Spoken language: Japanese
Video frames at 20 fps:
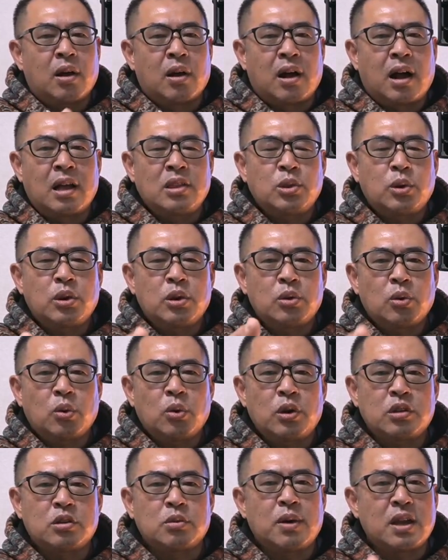Android
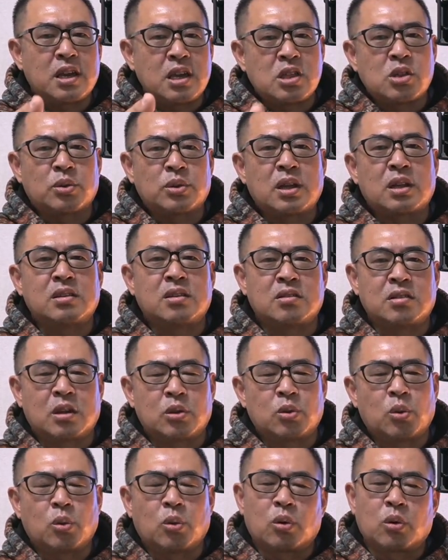オーエス は一緒なんですけ
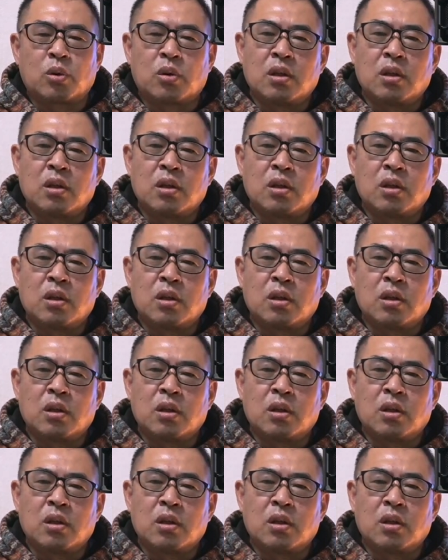ど、